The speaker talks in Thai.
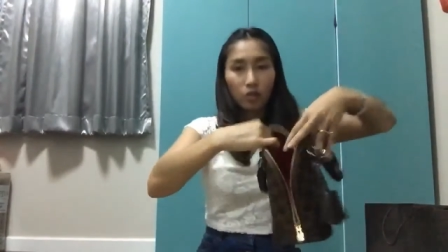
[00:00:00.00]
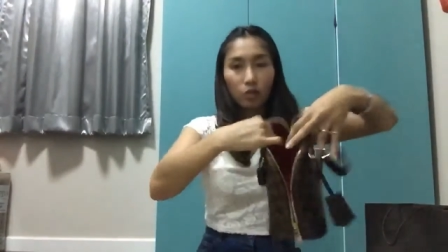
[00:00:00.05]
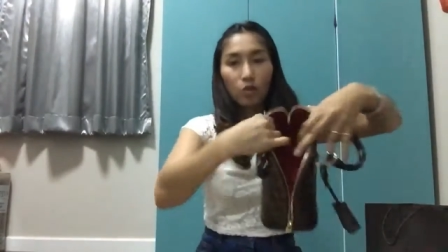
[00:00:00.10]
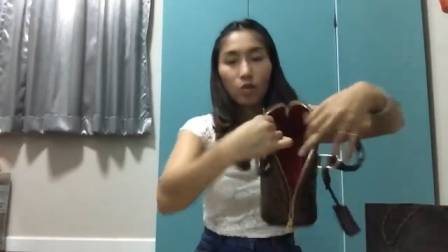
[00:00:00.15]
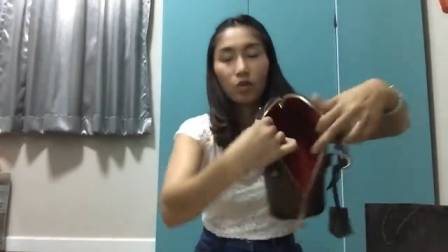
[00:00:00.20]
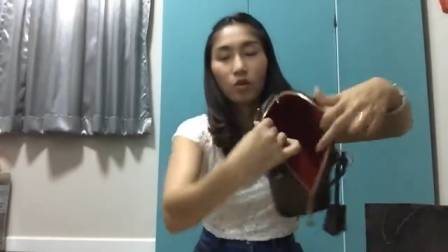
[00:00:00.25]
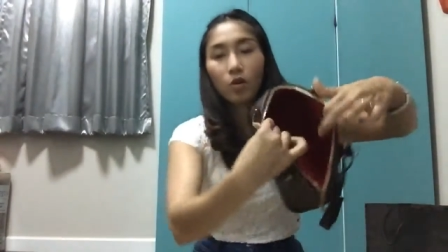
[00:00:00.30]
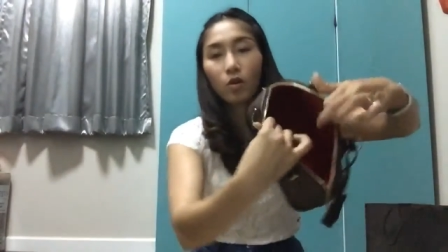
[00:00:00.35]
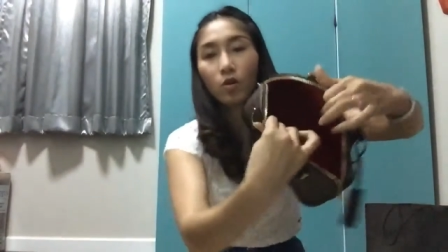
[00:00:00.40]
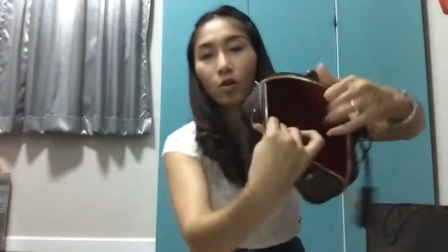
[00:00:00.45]
ตั
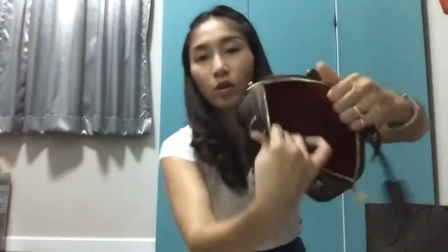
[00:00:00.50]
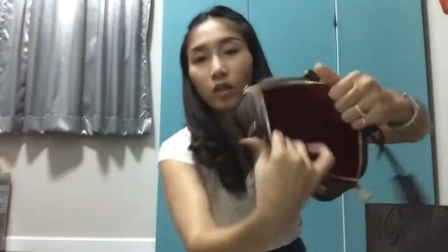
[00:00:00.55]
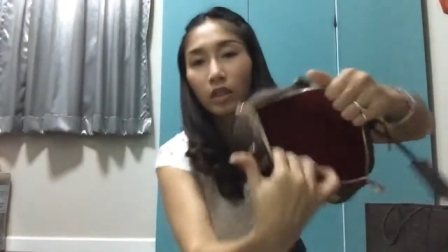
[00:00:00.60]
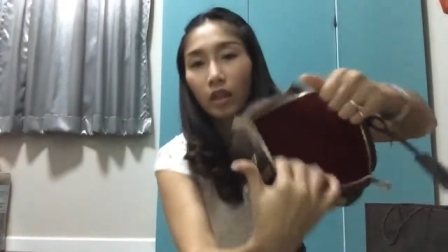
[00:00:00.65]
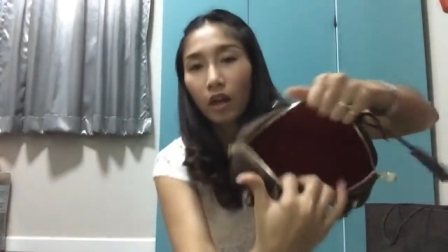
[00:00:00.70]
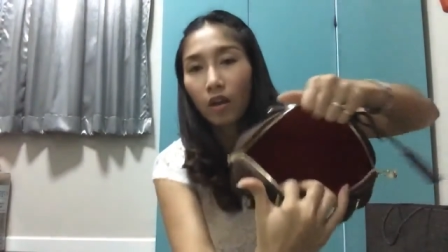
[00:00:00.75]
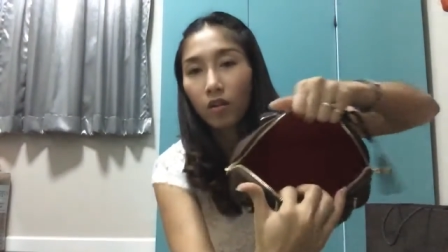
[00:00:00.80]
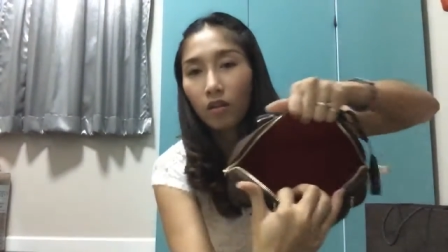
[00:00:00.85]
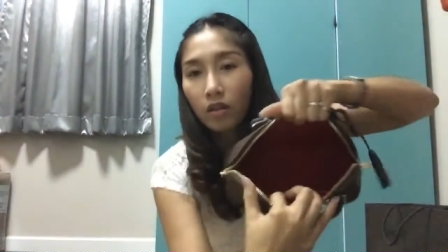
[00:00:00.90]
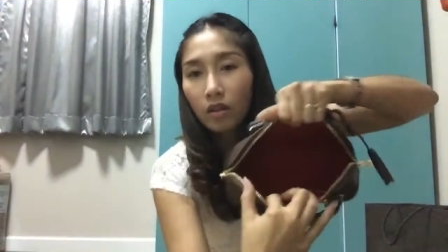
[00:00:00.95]
วโค้ด
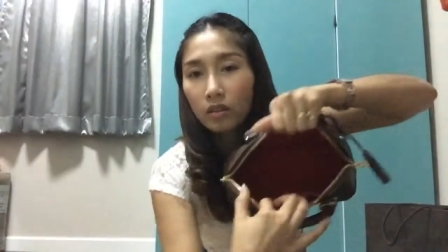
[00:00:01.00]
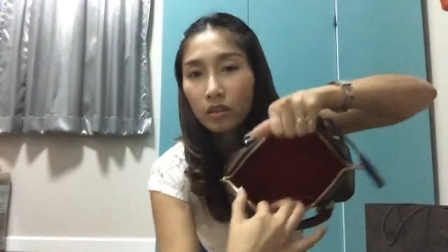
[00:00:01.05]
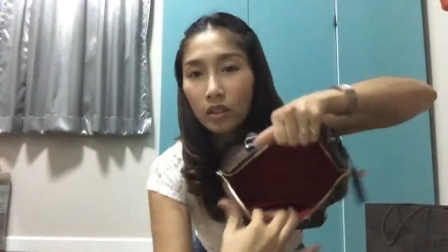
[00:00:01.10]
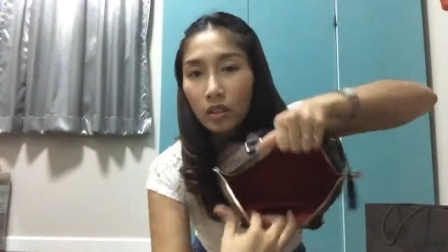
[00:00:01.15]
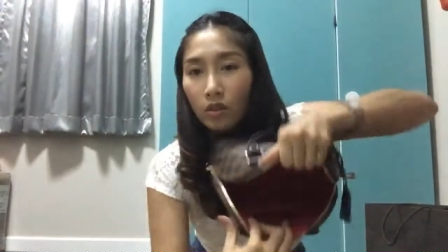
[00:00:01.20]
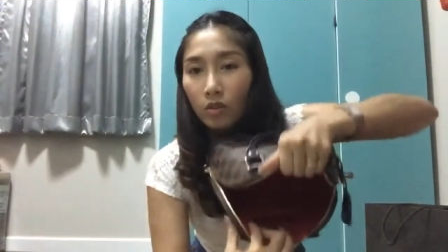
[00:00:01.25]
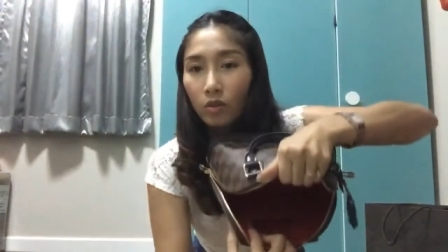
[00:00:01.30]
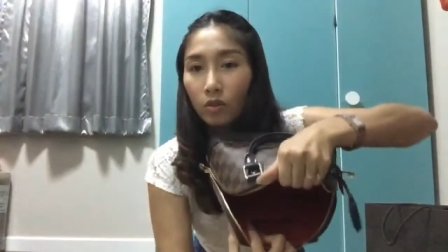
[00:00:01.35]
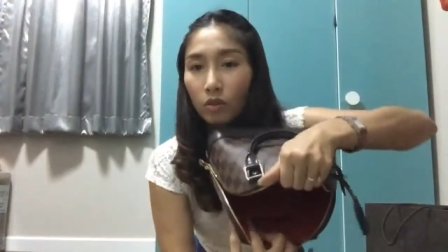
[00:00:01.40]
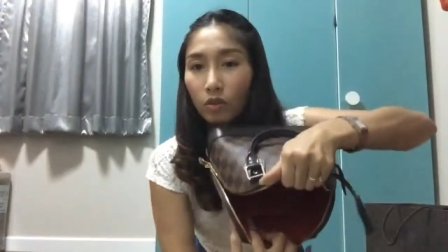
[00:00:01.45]
เขาก็จะ
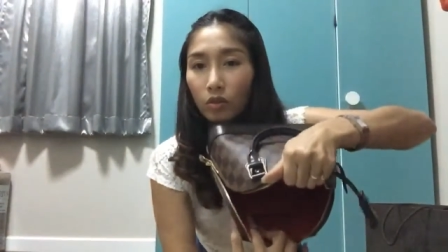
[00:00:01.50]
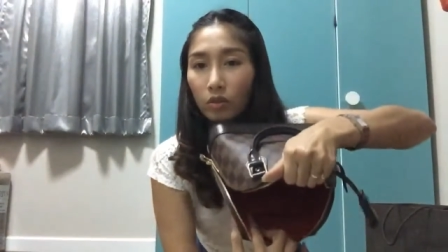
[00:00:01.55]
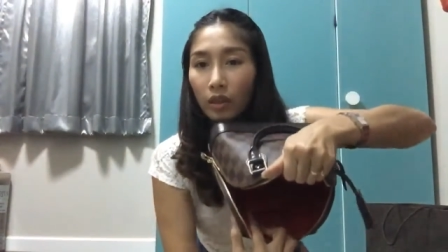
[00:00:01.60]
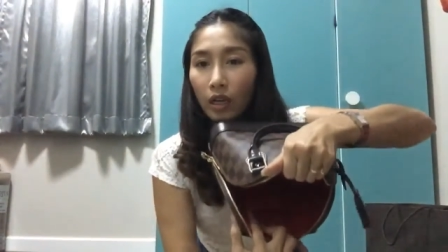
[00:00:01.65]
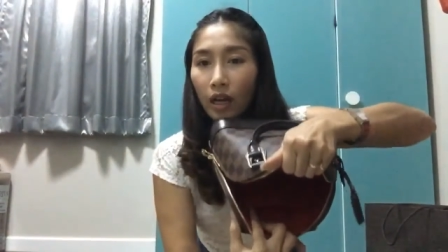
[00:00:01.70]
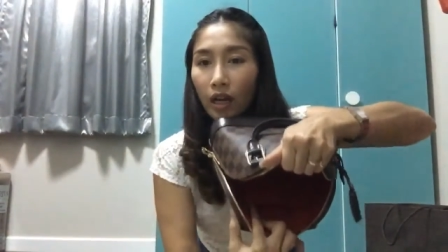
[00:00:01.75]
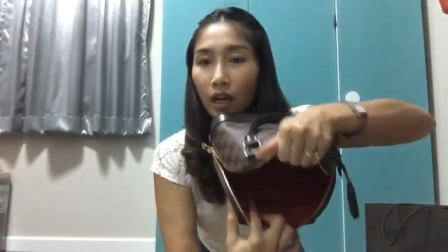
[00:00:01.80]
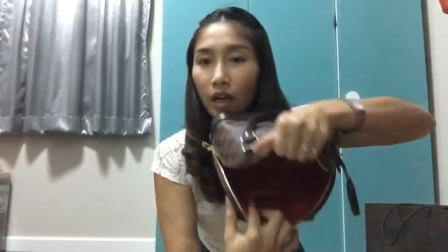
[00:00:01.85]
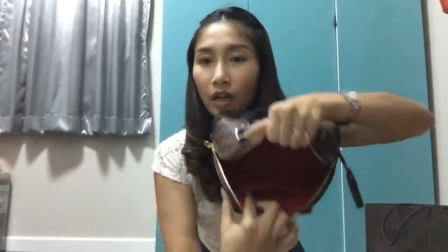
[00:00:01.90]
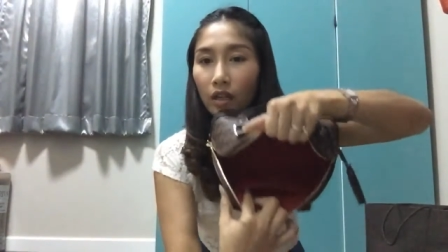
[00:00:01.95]
อยู่ตรง
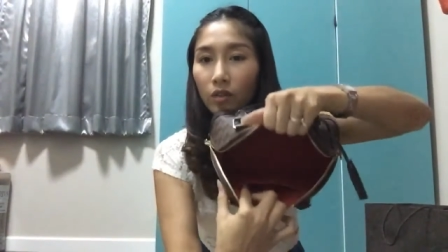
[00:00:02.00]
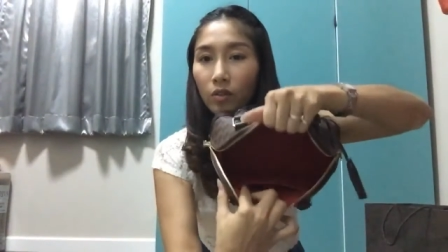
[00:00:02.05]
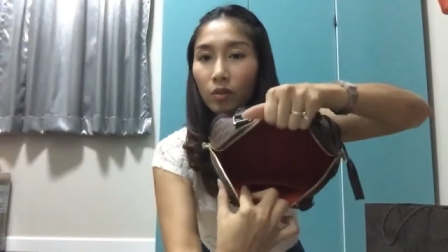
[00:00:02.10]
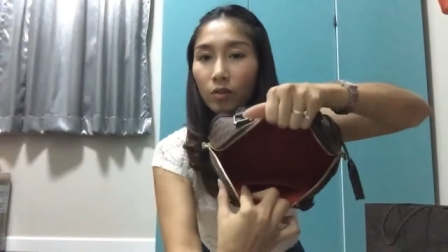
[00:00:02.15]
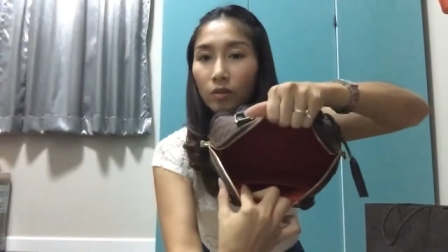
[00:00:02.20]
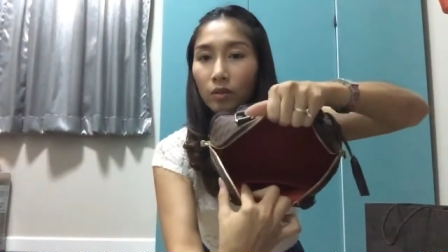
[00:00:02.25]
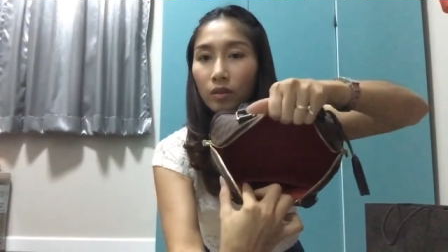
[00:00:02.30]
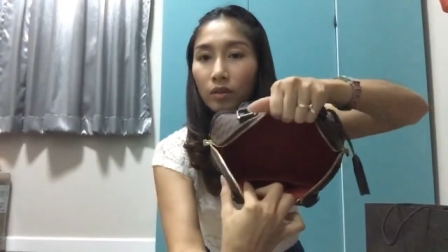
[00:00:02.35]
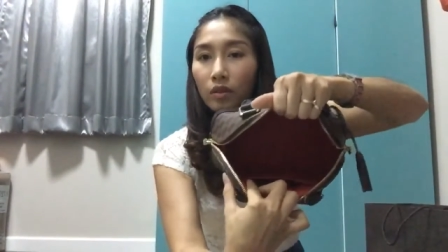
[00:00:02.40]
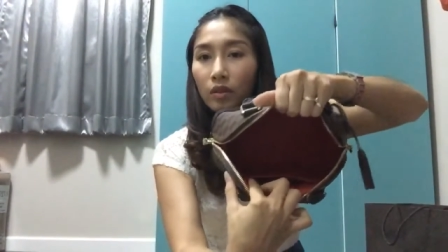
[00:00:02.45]
เนี้ยค่ะตรง